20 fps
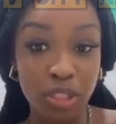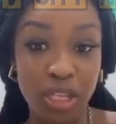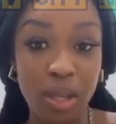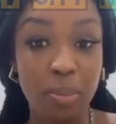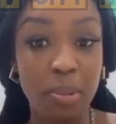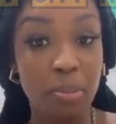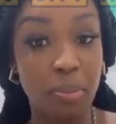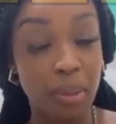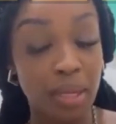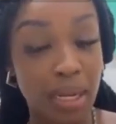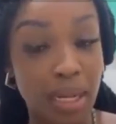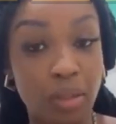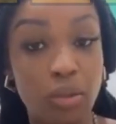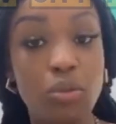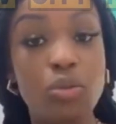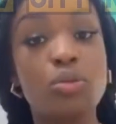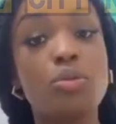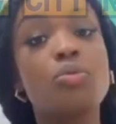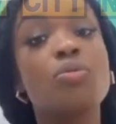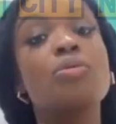está preparado,
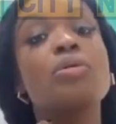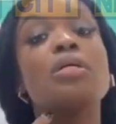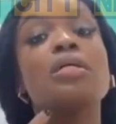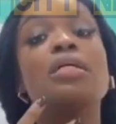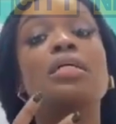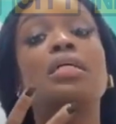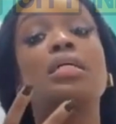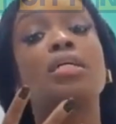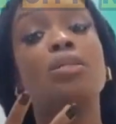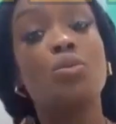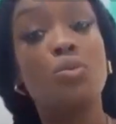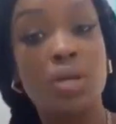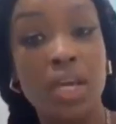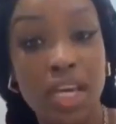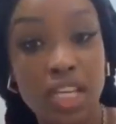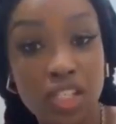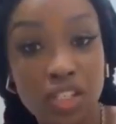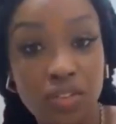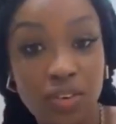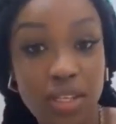que tu, que tu
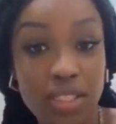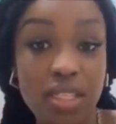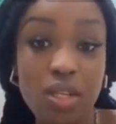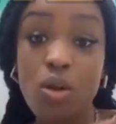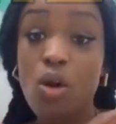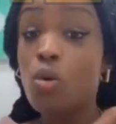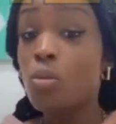queres fazer.